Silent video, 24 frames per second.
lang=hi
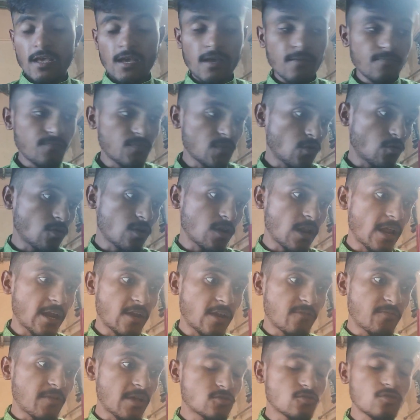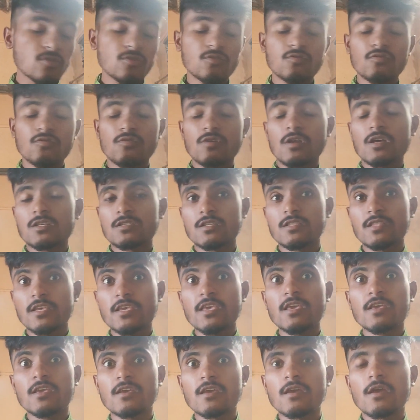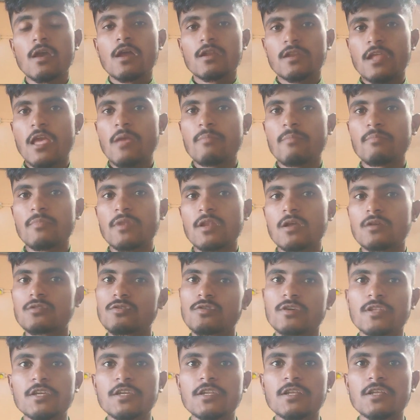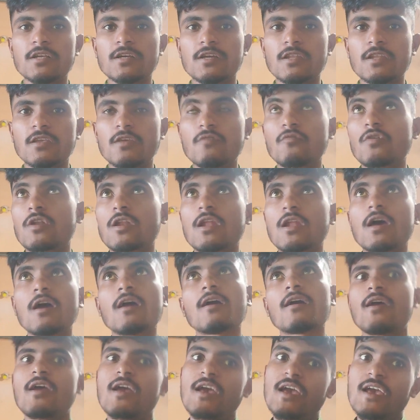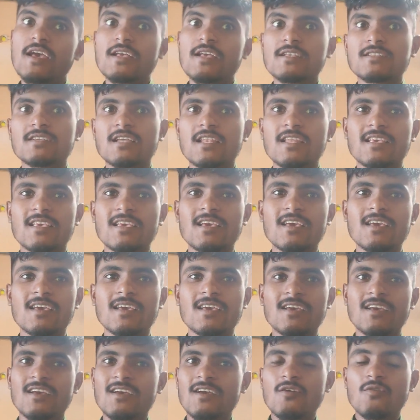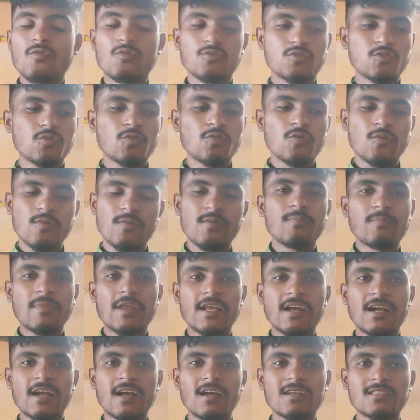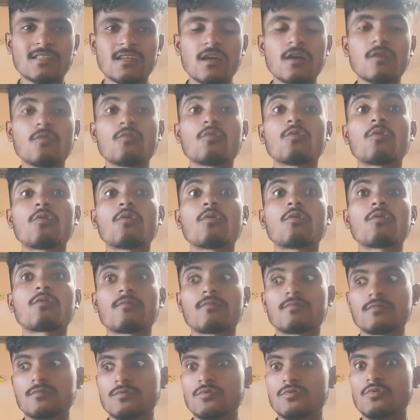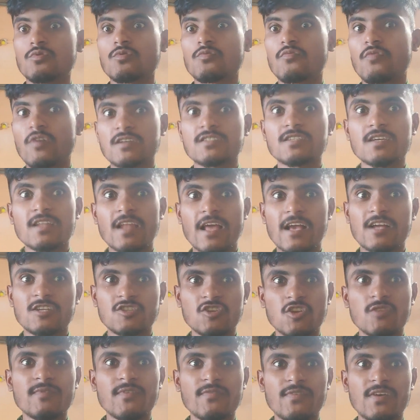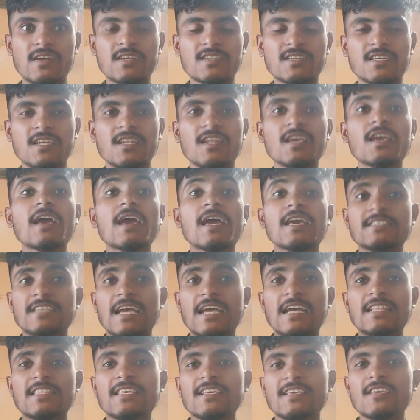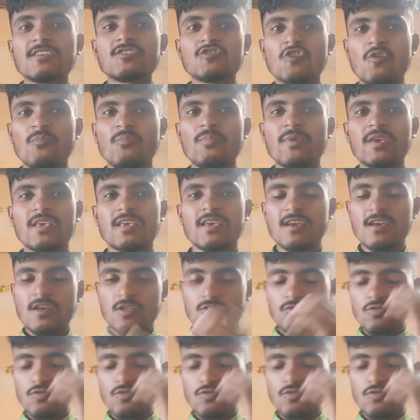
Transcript: लिया और लाइट भी आ चुकी है थोड़ा सा देखेंगे टाइम मिला तो एडिटिंग करेंगे वरना चलेंगे वो जो मैंने कहा था ना वो जो फंक्शन एक्चुअली में फंक्शन है शादी की शॉपिंग के